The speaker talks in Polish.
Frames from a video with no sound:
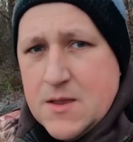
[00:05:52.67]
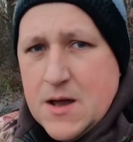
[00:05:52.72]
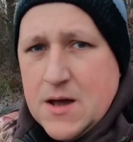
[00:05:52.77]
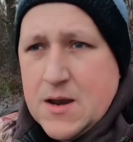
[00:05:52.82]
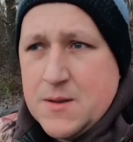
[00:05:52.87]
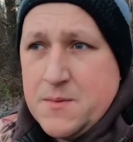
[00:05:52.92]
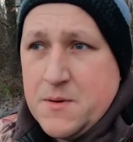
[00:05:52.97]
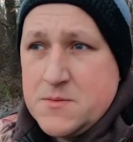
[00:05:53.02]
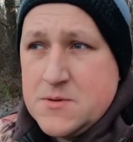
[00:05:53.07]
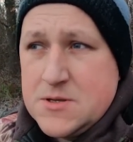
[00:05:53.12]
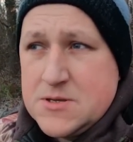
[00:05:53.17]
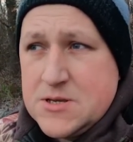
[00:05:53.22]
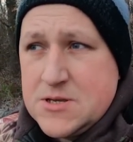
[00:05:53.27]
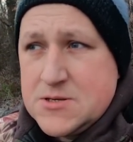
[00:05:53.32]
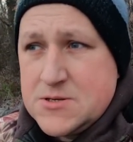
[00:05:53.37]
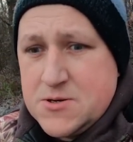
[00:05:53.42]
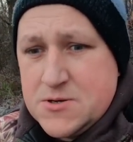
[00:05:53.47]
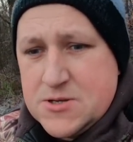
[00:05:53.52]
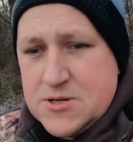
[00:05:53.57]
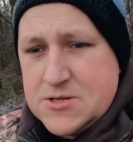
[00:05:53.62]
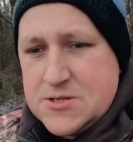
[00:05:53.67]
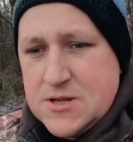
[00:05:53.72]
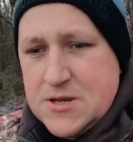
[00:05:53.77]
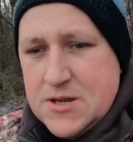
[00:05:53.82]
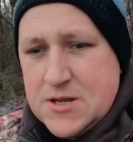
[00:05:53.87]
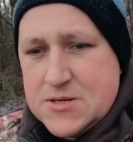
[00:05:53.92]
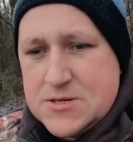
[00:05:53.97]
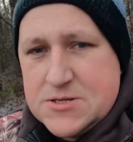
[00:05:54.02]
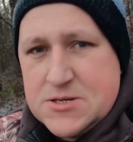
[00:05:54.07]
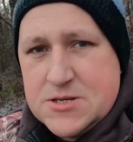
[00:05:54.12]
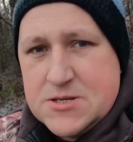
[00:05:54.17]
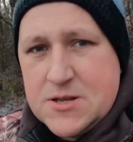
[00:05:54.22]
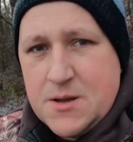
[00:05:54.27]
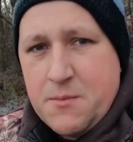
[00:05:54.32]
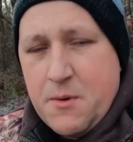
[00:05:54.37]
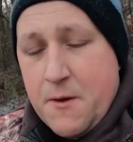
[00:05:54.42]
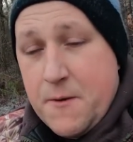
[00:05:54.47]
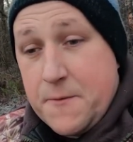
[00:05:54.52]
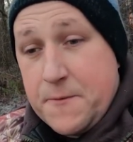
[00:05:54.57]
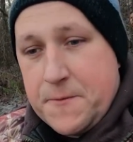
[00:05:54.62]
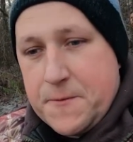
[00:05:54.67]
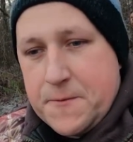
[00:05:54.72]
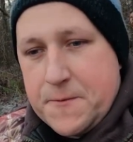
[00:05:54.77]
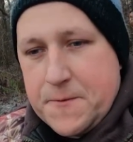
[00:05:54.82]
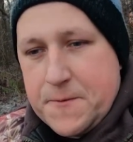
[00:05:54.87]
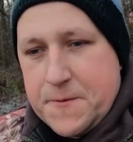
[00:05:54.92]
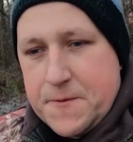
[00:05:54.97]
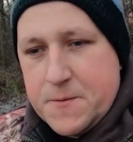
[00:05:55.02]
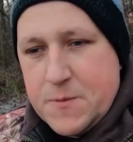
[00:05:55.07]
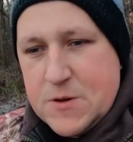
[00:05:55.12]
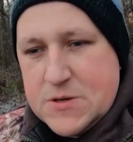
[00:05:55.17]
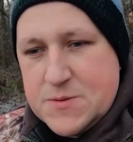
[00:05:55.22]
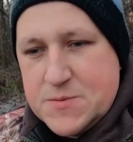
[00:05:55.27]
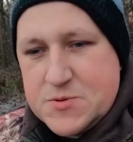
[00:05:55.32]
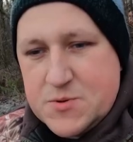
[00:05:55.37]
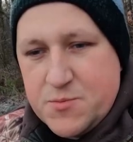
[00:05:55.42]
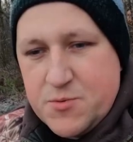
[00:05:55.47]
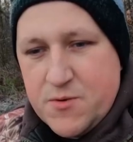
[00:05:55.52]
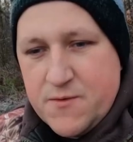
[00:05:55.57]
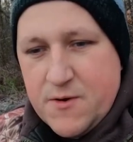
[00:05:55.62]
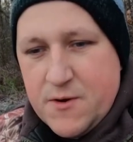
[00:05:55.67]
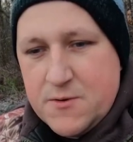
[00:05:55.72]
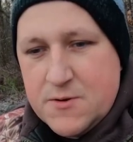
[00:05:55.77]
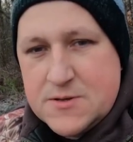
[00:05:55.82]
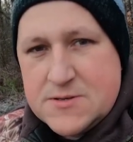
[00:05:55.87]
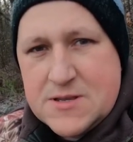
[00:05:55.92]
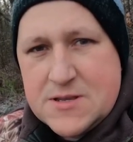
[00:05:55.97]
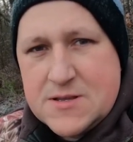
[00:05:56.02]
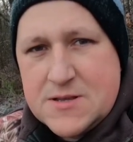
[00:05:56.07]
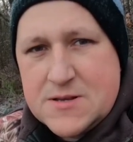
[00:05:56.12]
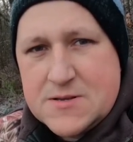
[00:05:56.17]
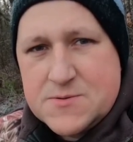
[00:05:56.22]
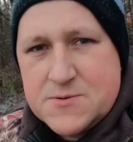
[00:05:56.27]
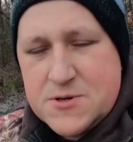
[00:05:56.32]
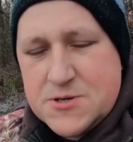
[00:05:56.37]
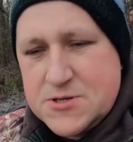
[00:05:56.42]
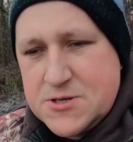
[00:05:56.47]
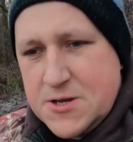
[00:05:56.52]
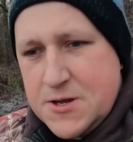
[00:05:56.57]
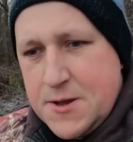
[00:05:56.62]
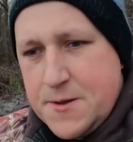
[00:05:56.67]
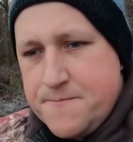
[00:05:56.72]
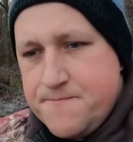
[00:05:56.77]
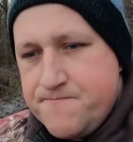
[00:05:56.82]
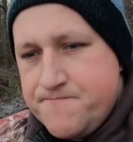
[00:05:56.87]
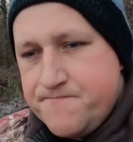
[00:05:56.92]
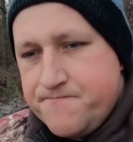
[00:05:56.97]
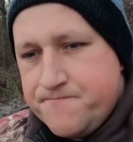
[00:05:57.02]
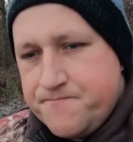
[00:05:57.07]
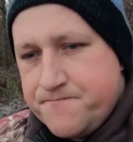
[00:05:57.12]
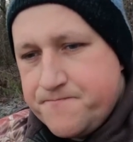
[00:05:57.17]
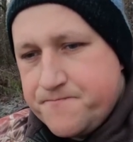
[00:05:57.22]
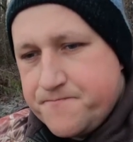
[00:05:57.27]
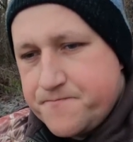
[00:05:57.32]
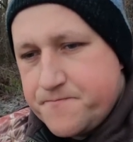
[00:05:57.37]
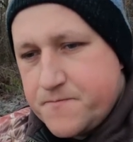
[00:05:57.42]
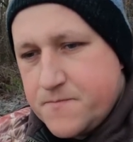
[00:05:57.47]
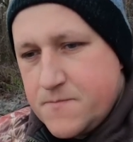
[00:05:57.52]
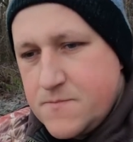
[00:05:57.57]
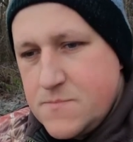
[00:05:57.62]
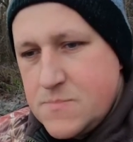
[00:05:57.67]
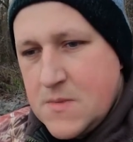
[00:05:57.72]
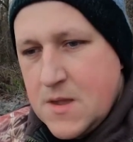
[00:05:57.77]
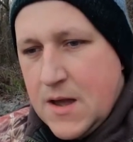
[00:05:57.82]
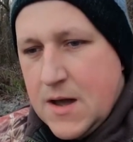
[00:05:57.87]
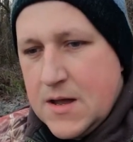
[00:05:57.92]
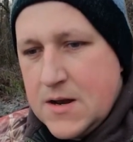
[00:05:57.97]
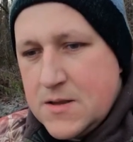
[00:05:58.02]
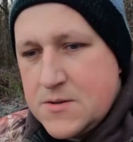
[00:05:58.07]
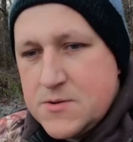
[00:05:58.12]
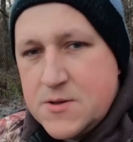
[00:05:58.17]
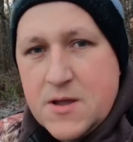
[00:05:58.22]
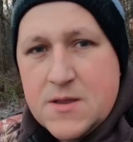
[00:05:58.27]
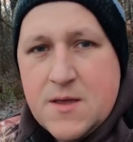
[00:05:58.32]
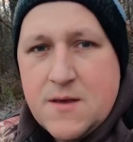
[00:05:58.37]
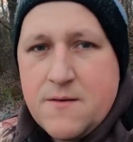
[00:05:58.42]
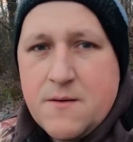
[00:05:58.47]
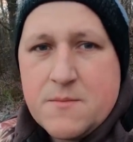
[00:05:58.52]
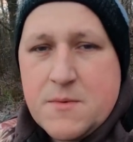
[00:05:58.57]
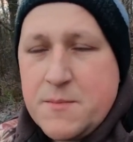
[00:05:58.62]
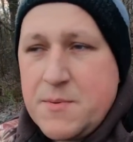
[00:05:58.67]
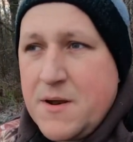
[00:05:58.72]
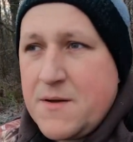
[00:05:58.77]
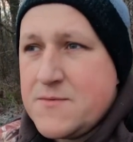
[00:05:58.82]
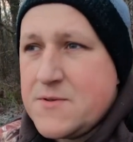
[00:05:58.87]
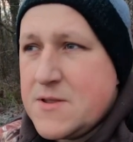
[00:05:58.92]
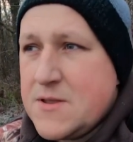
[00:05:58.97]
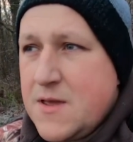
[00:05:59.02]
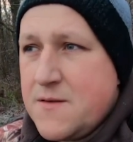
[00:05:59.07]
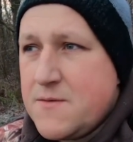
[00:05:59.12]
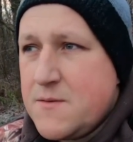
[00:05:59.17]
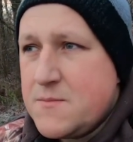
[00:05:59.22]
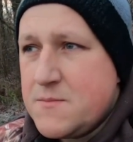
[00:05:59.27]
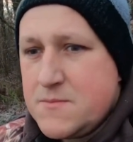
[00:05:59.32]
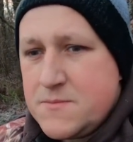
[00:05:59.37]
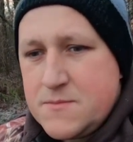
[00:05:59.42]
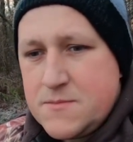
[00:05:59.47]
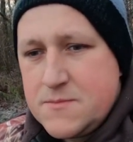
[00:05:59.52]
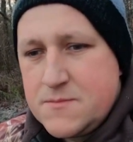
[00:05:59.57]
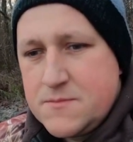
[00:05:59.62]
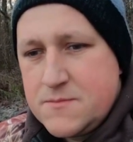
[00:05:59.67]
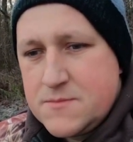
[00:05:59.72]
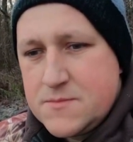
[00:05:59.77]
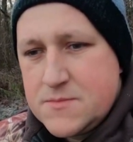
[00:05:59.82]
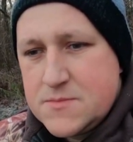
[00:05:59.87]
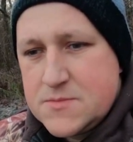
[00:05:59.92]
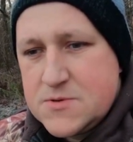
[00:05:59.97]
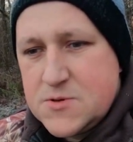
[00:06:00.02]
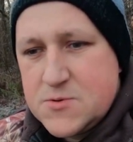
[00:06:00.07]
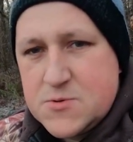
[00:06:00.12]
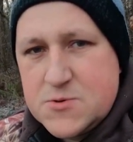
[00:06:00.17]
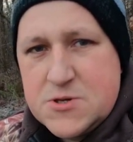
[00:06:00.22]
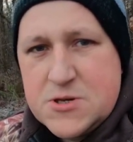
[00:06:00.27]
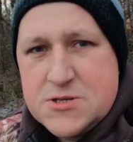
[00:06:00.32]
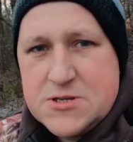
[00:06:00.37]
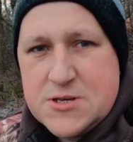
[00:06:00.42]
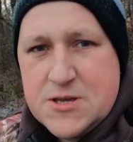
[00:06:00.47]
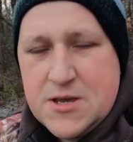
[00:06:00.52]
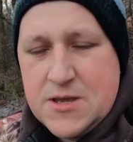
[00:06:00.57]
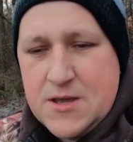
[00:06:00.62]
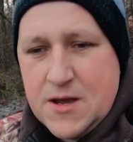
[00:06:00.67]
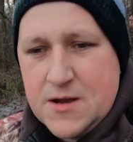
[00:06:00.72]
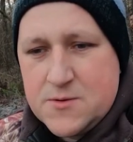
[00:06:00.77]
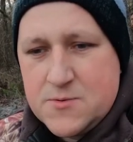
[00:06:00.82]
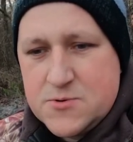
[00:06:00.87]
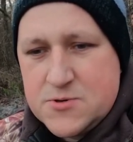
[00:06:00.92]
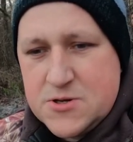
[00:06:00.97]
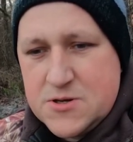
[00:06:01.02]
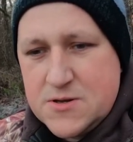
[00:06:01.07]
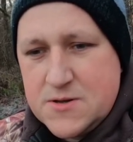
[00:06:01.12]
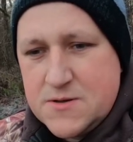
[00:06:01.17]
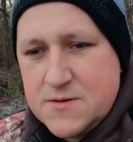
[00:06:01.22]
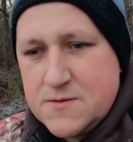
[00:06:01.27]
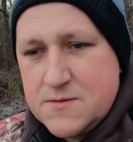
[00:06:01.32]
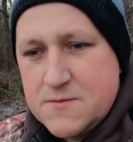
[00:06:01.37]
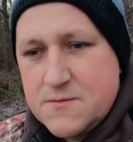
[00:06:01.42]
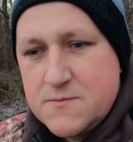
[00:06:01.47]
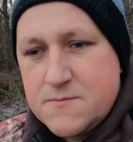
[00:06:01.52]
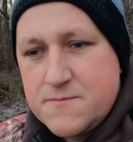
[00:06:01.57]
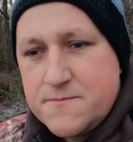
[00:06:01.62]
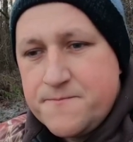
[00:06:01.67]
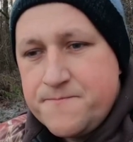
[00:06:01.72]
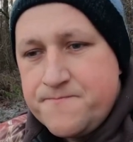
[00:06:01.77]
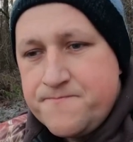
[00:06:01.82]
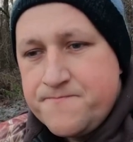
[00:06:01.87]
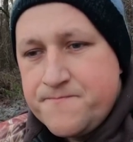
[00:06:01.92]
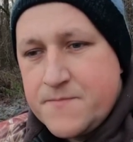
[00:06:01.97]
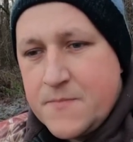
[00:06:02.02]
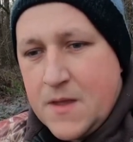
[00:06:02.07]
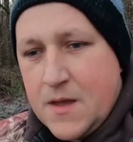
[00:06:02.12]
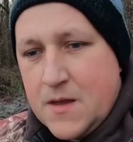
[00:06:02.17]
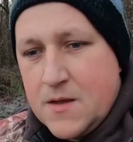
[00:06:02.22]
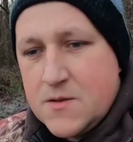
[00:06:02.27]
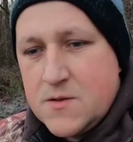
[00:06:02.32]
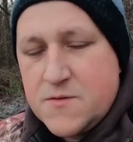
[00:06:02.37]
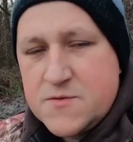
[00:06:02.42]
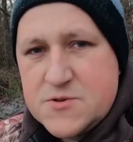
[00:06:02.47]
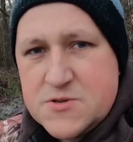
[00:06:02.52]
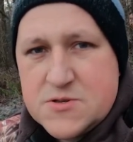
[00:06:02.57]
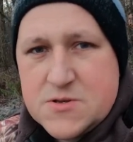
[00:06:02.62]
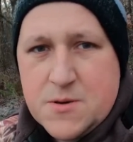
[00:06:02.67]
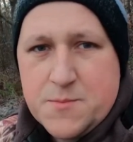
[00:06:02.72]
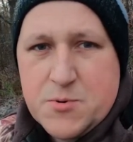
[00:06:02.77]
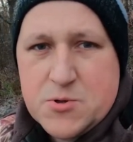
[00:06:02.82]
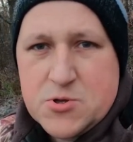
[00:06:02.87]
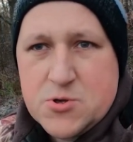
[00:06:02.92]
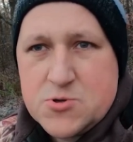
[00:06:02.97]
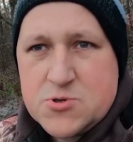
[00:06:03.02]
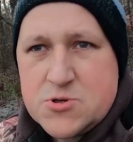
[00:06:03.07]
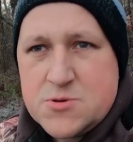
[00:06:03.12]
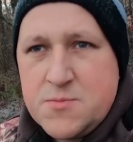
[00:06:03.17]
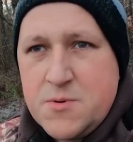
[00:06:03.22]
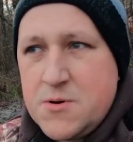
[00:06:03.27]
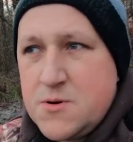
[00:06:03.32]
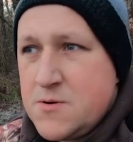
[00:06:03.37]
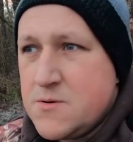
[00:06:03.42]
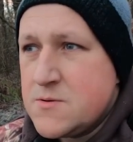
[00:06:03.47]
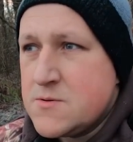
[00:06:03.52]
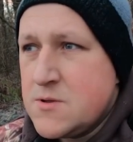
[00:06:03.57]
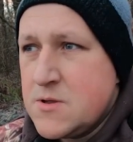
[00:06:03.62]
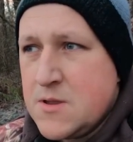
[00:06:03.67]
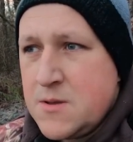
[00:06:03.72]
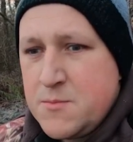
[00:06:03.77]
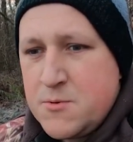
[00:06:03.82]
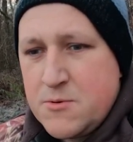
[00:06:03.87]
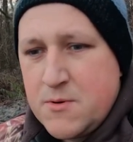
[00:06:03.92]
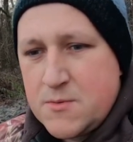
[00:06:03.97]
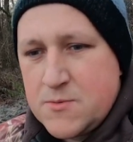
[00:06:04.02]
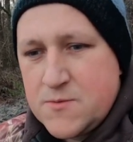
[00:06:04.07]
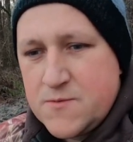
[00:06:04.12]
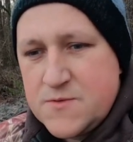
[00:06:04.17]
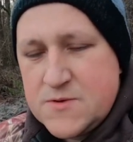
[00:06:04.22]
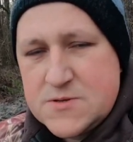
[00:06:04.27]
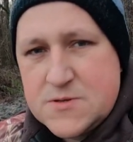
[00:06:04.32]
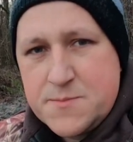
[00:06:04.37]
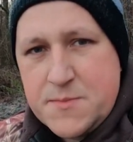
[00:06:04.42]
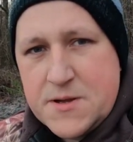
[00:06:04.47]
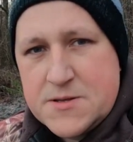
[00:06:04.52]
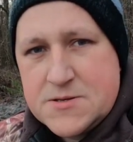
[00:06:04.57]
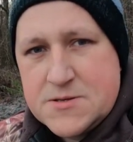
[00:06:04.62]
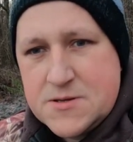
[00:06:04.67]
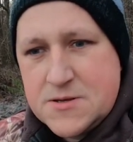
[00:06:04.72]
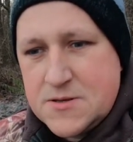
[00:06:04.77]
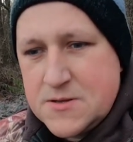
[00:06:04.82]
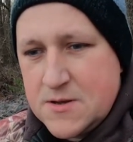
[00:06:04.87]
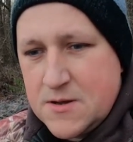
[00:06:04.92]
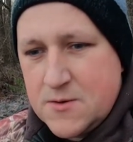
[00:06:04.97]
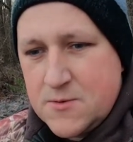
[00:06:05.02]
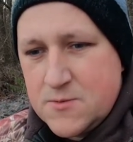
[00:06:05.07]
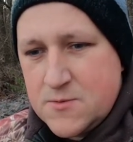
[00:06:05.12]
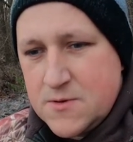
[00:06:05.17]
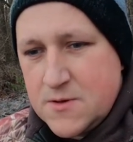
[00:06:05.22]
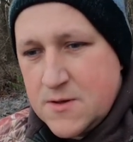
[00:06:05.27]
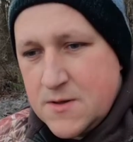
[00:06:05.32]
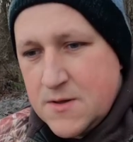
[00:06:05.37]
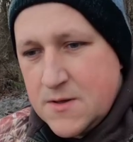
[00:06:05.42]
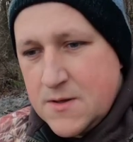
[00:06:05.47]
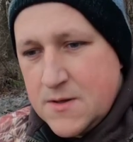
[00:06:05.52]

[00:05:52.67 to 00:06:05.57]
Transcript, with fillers: No ale mam nadzieję, że chociaż ten leż gdzieś tam będzie przepływał, zainteresuje się. Ale to ja nie wiem, naprawdę nie wiem co się dzieje, jak tu się to wszystko potoczy, bo no nie byłem tu w listopadzie nigdy na grunt.